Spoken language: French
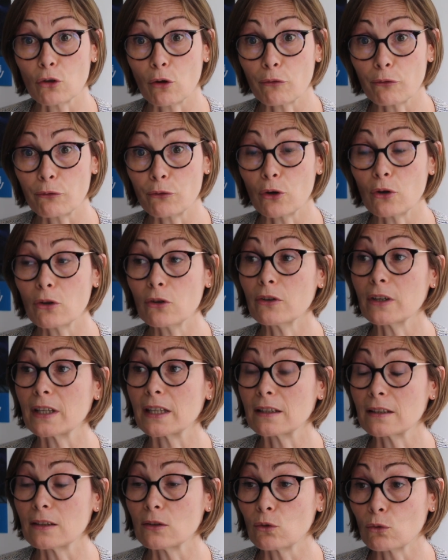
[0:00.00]
un enfant
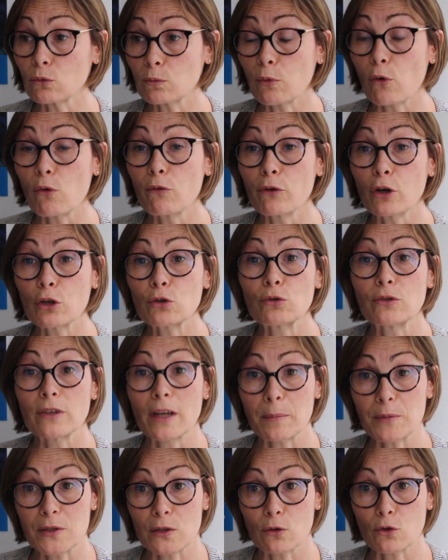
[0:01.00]
et qui donc provoque une
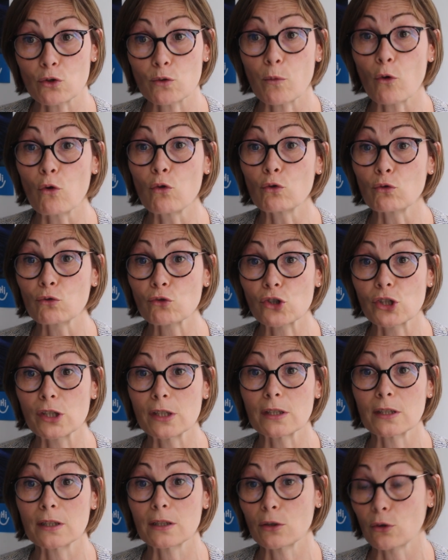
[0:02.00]
absence
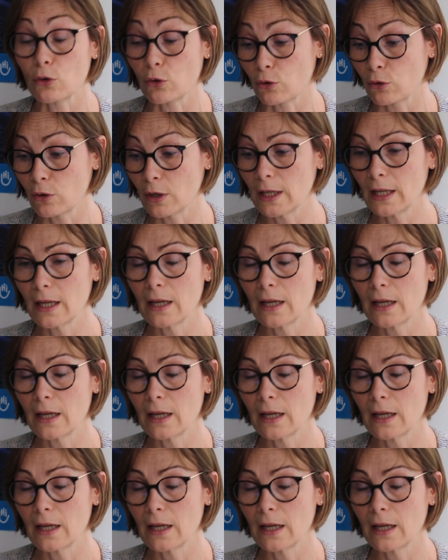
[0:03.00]
prolongée euh,